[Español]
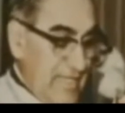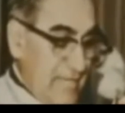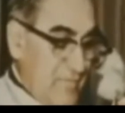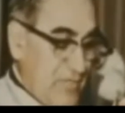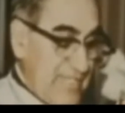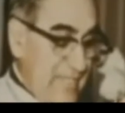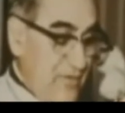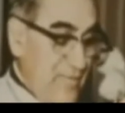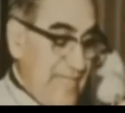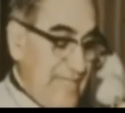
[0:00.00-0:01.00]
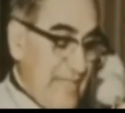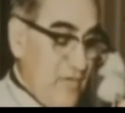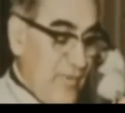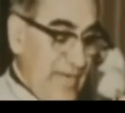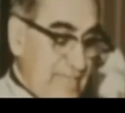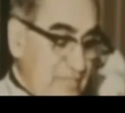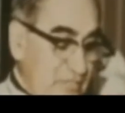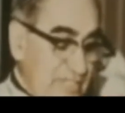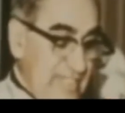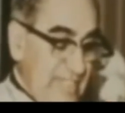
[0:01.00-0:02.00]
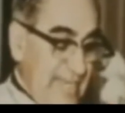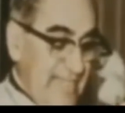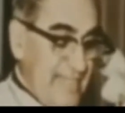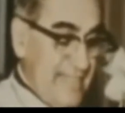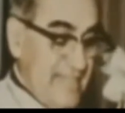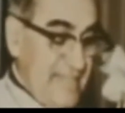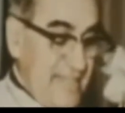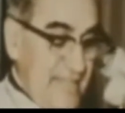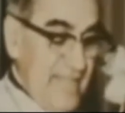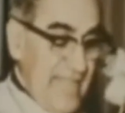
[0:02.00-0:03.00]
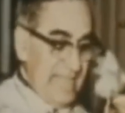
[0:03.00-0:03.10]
jamás de los labios de Monseñor salió una palabra de